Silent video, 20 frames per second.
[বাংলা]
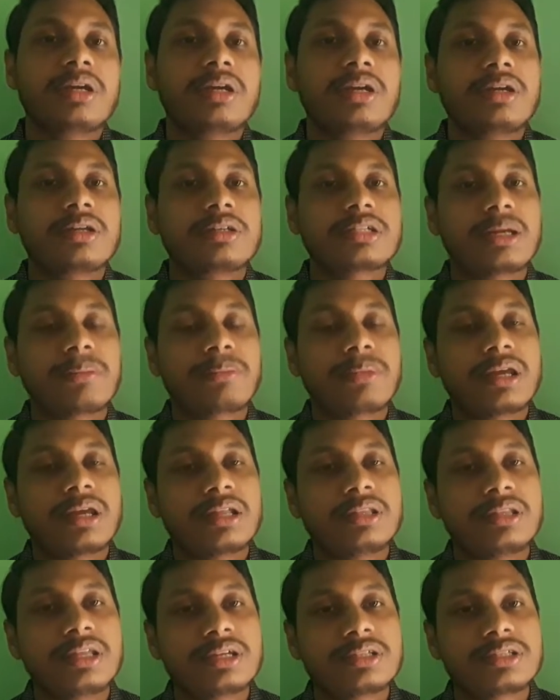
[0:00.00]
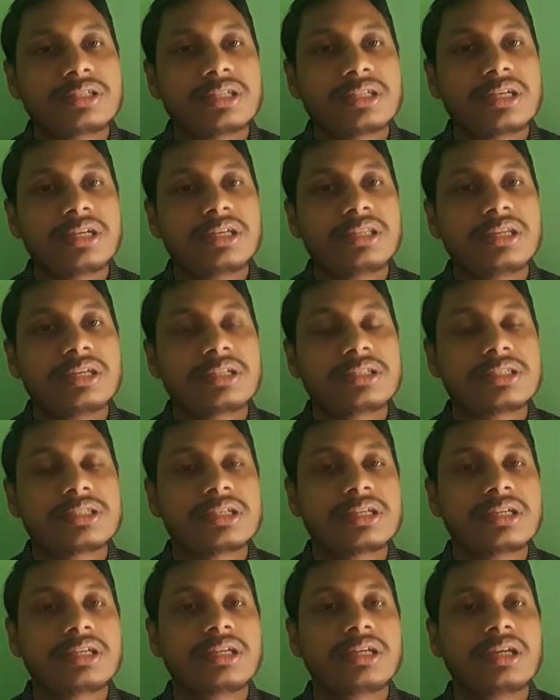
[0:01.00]
সাপ খেলা দেখছে দেখছে
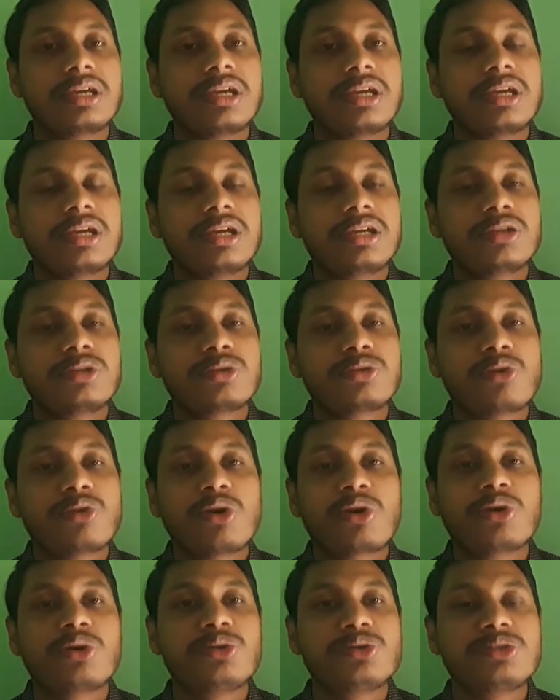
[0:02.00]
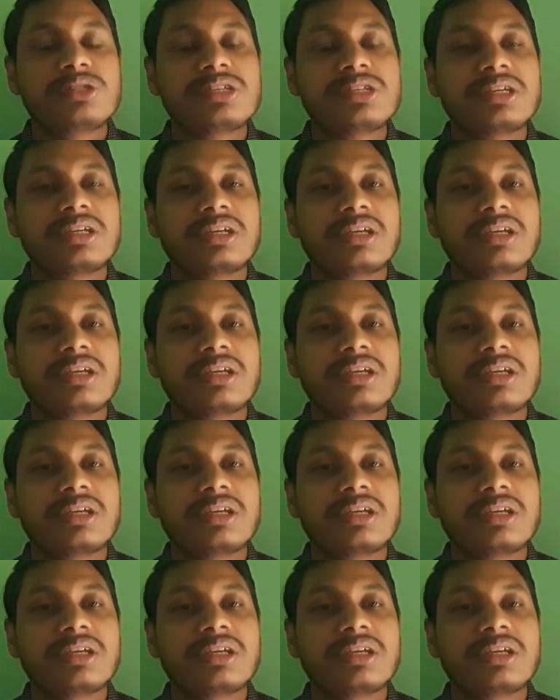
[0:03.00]
তো কখন যে